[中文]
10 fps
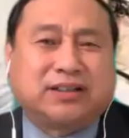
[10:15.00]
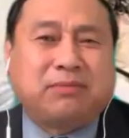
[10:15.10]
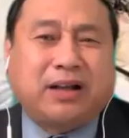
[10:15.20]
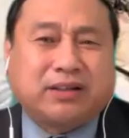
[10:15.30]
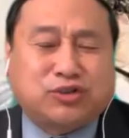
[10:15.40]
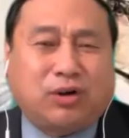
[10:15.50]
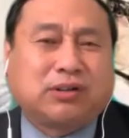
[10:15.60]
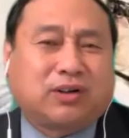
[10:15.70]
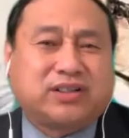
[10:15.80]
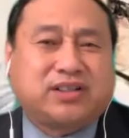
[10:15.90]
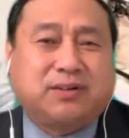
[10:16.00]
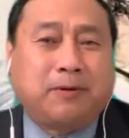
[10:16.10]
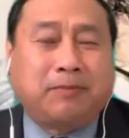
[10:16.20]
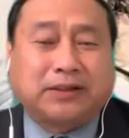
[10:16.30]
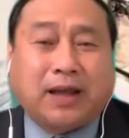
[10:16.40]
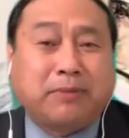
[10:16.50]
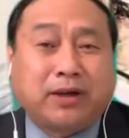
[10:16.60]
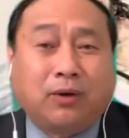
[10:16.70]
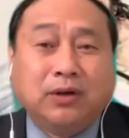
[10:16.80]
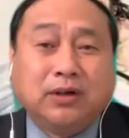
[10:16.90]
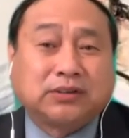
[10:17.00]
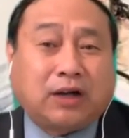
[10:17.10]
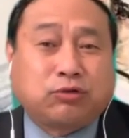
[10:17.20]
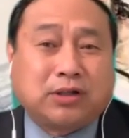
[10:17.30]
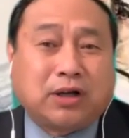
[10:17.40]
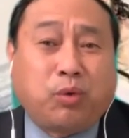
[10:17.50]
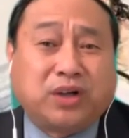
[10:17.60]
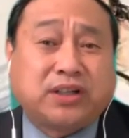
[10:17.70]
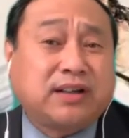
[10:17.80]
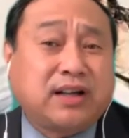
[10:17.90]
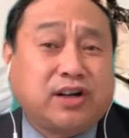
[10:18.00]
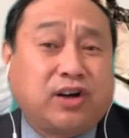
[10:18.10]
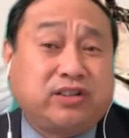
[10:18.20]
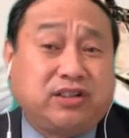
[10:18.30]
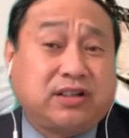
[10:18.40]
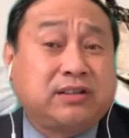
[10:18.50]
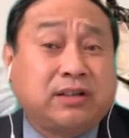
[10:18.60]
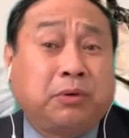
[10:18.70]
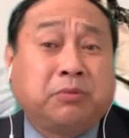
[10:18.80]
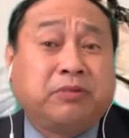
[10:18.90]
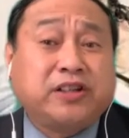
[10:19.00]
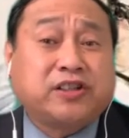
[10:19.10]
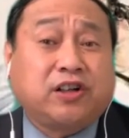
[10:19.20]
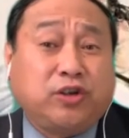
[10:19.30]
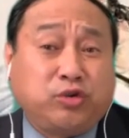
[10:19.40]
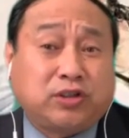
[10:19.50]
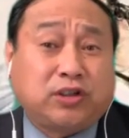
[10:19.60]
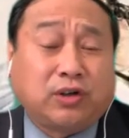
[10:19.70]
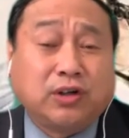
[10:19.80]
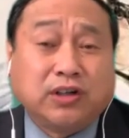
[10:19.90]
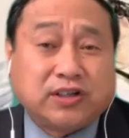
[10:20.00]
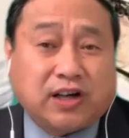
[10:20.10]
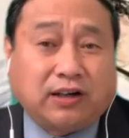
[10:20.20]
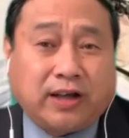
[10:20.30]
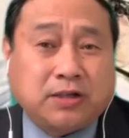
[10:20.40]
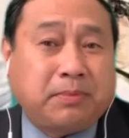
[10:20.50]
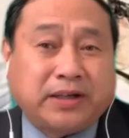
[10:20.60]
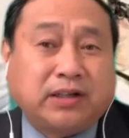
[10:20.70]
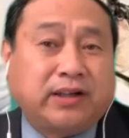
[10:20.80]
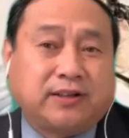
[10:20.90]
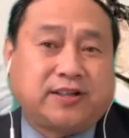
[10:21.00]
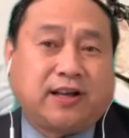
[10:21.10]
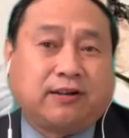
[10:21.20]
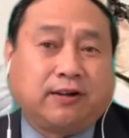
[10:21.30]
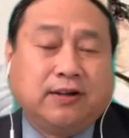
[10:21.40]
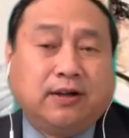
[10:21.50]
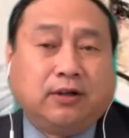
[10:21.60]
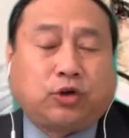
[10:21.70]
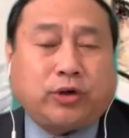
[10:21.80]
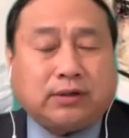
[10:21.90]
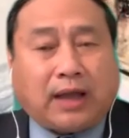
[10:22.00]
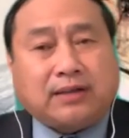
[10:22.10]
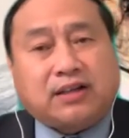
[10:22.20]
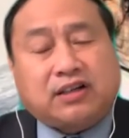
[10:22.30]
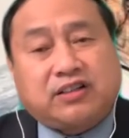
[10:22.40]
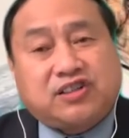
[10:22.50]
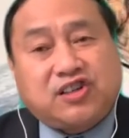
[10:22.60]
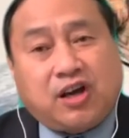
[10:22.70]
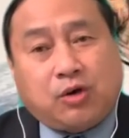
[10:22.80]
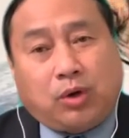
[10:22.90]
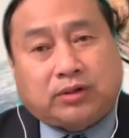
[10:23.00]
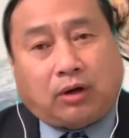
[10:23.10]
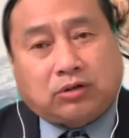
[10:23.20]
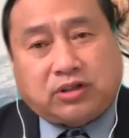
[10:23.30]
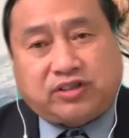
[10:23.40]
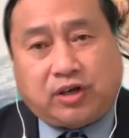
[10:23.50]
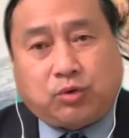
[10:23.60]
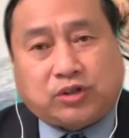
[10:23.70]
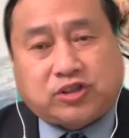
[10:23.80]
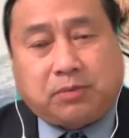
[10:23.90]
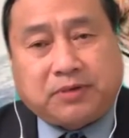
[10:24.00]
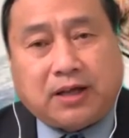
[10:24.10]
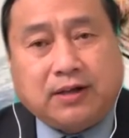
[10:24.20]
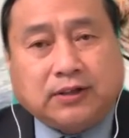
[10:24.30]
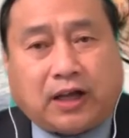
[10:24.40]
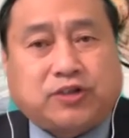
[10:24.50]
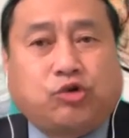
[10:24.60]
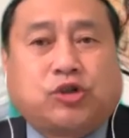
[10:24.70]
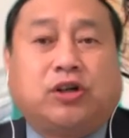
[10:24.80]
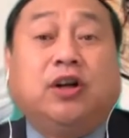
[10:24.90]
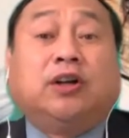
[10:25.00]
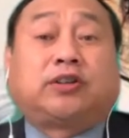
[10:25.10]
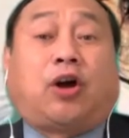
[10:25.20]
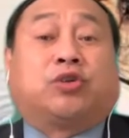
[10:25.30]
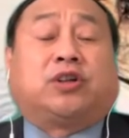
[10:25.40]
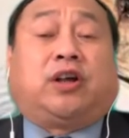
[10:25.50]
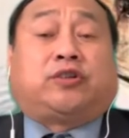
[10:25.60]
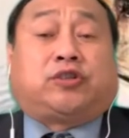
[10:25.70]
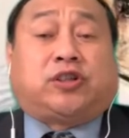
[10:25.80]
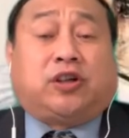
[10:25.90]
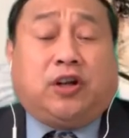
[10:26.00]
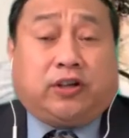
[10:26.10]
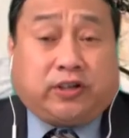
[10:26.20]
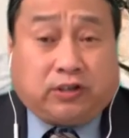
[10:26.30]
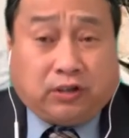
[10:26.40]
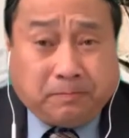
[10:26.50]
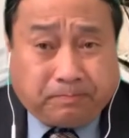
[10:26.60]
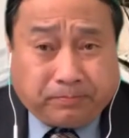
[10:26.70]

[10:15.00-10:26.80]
起码你要创造个气氛嘛。他没有，他说呢，我现在是要极限，是要我要威慑你，于是就上来就把那个给他签了。所以他的这个结果导致的结果是什么呢？他就是导致了就是这个。